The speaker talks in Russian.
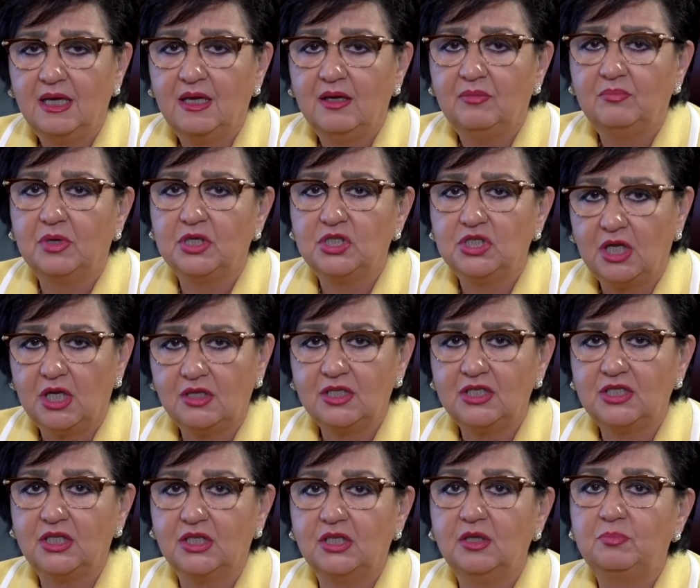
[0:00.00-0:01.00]

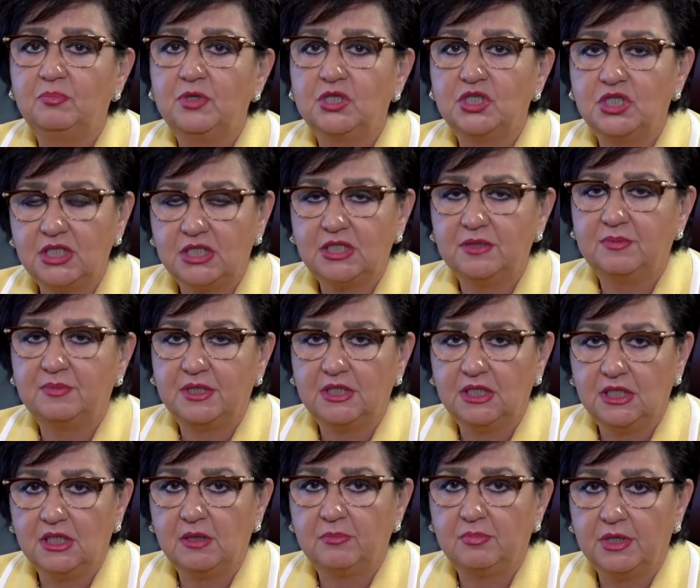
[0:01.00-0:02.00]
пожалуйста, напишите под
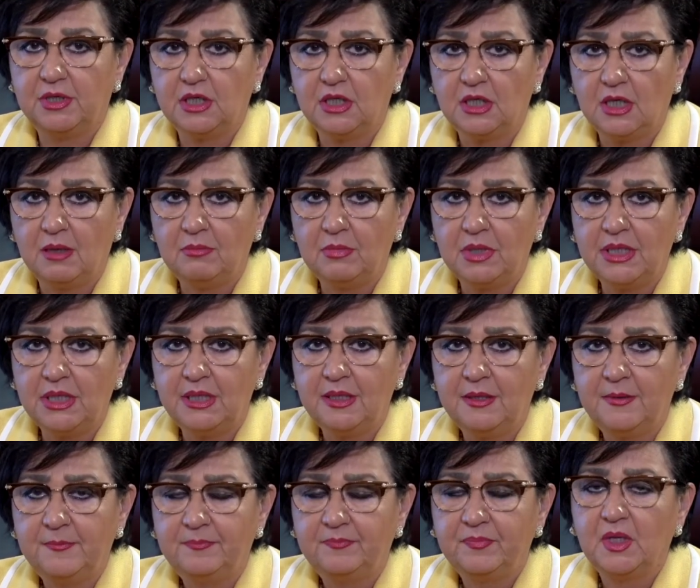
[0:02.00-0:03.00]
этой программой,
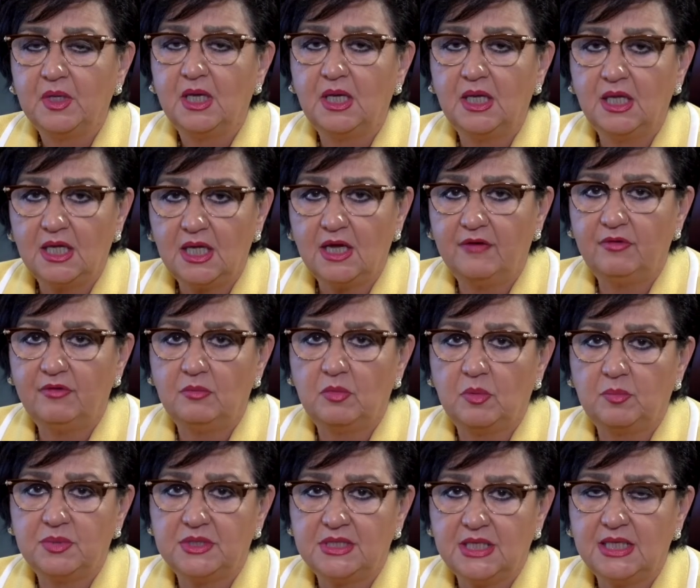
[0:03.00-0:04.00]
и я вам
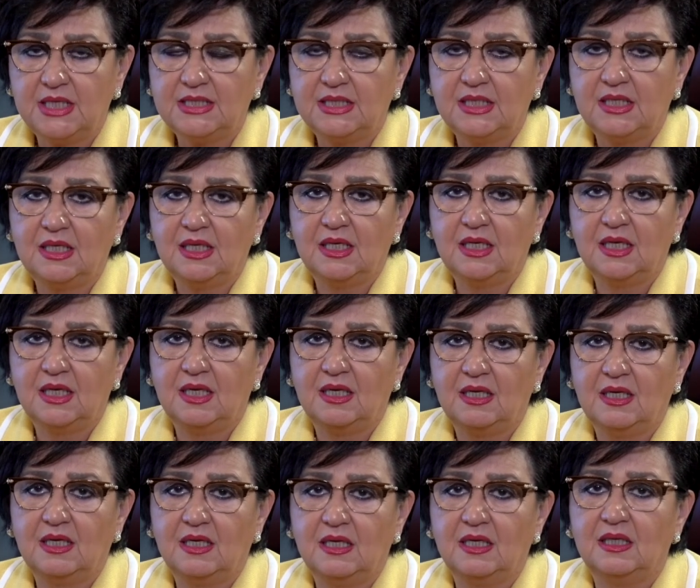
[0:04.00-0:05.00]

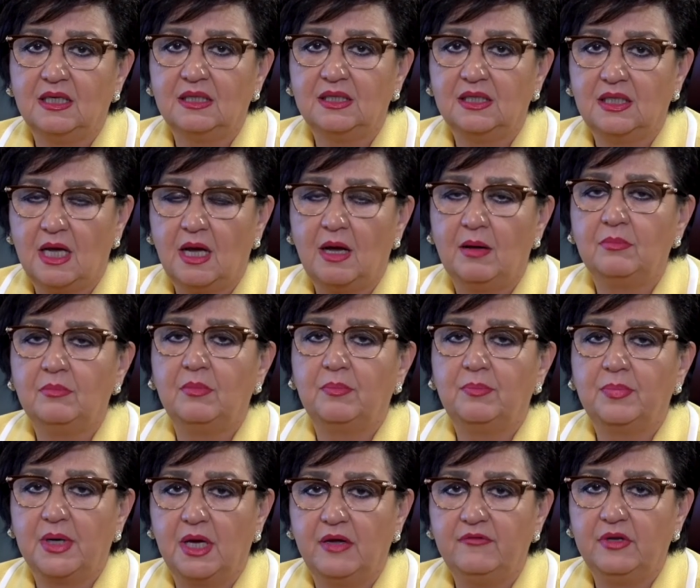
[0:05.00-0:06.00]
обязательно э, дам
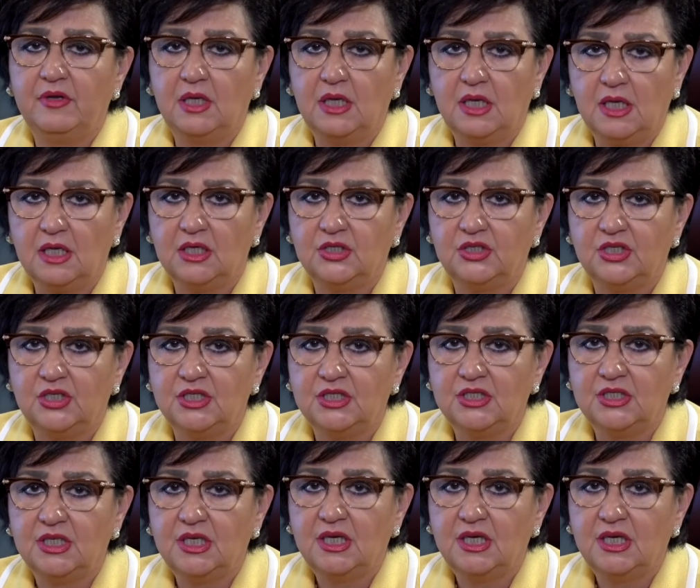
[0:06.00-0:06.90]
правильный адрес.